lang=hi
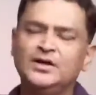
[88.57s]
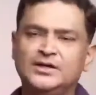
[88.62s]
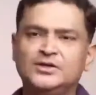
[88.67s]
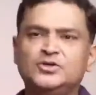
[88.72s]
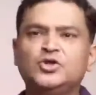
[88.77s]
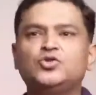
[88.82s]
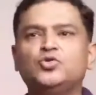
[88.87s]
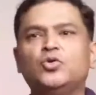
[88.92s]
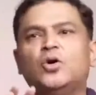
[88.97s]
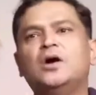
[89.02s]
ये
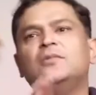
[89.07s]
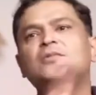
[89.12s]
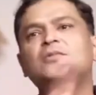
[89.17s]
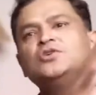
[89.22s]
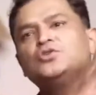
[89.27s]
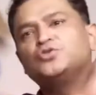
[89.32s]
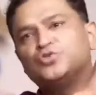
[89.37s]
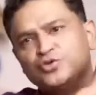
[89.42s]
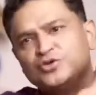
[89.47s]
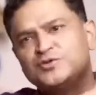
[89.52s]
तो दोहा में
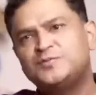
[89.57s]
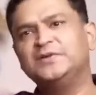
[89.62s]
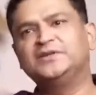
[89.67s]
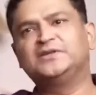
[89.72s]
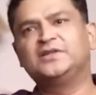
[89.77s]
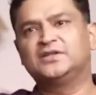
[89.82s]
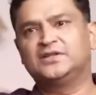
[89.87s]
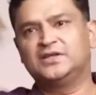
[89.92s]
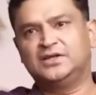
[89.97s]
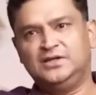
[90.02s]
जो जूस
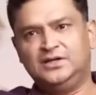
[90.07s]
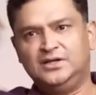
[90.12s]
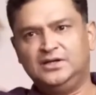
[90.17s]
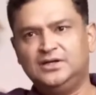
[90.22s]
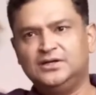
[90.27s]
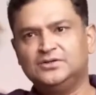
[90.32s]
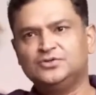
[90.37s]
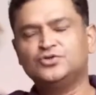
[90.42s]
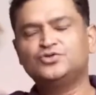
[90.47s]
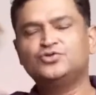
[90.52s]
पीते
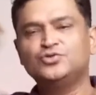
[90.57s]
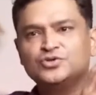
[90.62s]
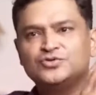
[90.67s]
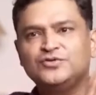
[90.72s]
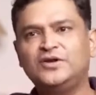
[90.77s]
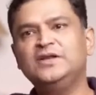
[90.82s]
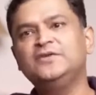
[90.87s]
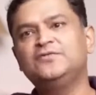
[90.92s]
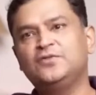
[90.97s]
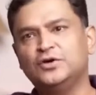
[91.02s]
थे जो जूस
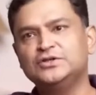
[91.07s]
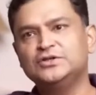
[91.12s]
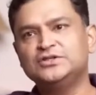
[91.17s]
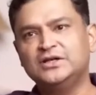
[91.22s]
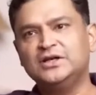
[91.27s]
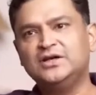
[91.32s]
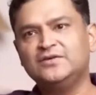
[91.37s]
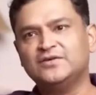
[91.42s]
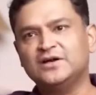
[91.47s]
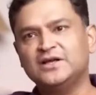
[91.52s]
वाली फौज है
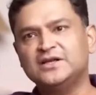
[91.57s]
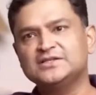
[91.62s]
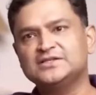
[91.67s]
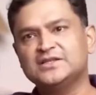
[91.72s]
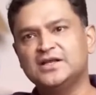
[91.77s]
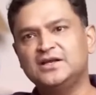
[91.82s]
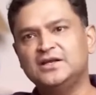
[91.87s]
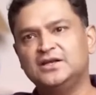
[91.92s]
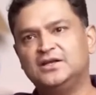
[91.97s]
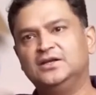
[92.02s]
ना
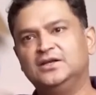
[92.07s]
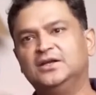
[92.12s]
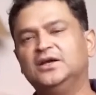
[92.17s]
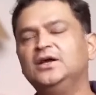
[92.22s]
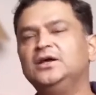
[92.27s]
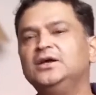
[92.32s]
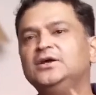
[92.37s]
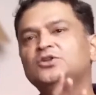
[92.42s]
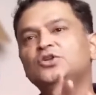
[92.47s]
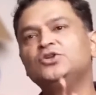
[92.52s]
अफगानिस्तान की
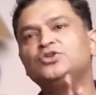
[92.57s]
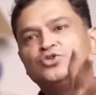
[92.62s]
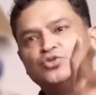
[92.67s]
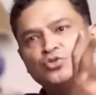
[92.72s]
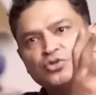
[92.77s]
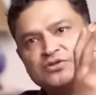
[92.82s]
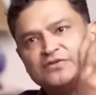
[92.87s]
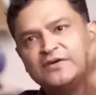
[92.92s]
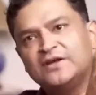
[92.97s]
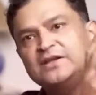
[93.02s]
ये तो
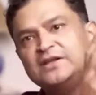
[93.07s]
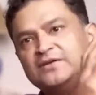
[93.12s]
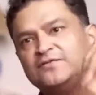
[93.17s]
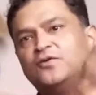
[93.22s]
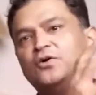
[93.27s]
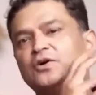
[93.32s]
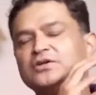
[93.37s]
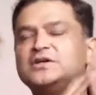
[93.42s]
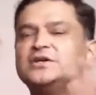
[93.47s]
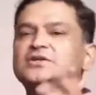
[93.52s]
जूस वाली
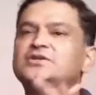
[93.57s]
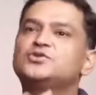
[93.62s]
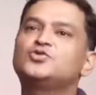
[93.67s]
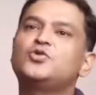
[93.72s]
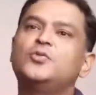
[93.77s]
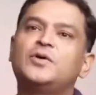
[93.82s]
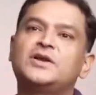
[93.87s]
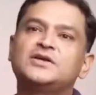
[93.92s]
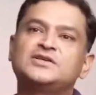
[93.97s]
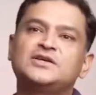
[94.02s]
फौज है
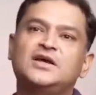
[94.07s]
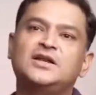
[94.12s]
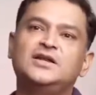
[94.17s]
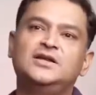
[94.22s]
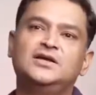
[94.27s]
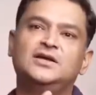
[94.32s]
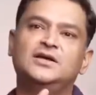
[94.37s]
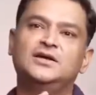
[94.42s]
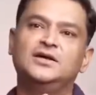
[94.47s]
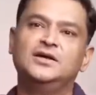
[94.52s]
जिसको
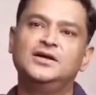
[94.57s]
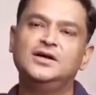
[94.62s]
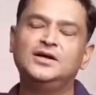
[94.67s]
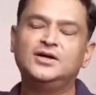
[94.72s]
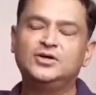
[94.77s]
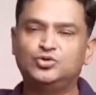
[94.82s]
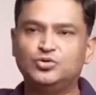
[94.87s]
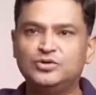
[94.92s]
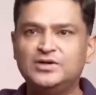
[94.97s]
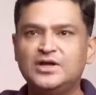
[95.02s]
परेशानी है
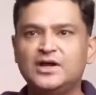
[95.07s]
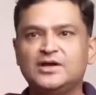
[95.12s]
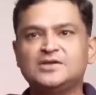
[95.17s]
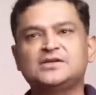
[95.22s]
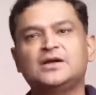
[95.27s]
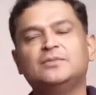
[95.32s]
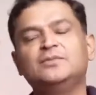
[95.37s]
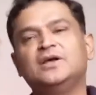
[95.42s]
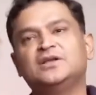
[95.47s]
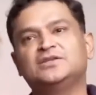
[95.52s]
कि दुनिया के
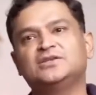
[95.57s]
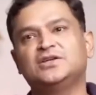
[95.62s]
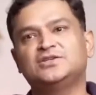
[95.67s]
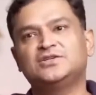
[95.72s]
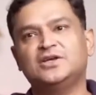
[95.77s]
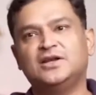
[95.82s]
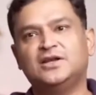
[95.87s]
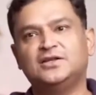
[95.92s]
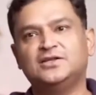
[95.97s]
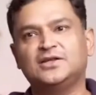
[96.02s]
सामने अच्छा
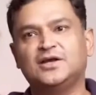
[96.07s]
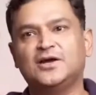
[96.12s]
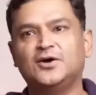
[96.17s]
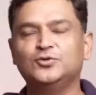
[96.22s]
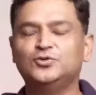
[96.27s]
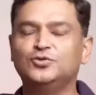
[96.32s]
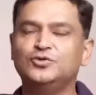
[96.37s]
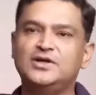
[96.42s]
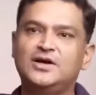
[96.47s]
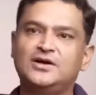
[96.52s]
चेहरा
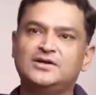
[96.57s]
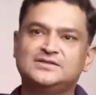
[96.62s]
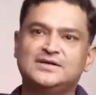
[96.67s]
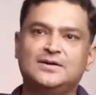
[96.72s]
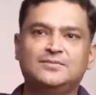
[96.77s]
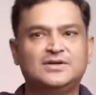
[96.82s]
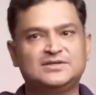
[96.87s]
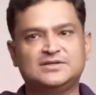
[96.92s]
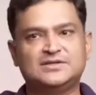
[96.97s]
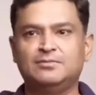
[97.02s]
दिखाओ दुनिया के
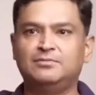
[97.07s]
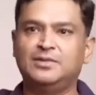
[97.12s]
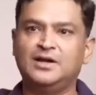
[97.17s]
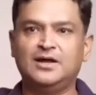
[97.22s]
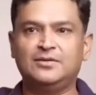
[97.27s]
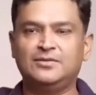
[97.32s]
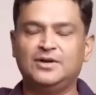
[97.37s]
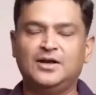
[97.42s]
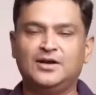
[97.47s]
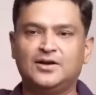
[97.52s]
सामने सब
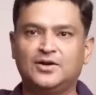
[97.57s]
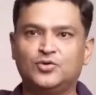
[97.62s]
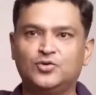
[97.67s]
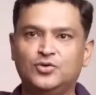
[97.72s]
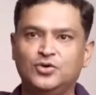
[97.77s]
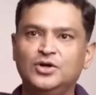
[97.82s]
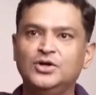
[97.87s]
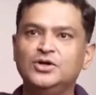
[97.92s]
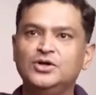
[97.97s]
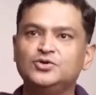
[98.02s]
भला भला
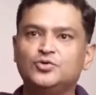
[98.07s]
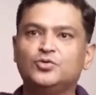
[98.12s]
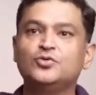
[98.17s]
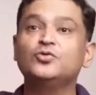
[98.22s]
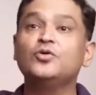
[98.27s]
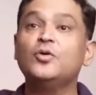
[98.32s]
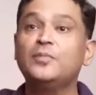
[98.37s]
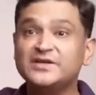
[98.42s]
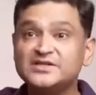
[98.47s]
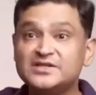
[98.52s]
रखो क्योंकि
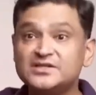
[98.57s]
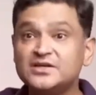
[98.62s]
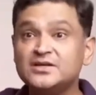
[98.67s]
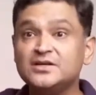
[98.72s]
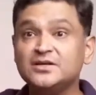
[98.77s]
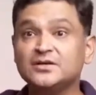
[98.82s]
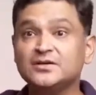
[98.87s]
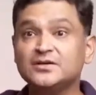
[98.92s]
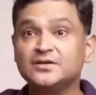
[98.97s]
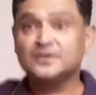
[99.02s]
उनको पैसे चाहिए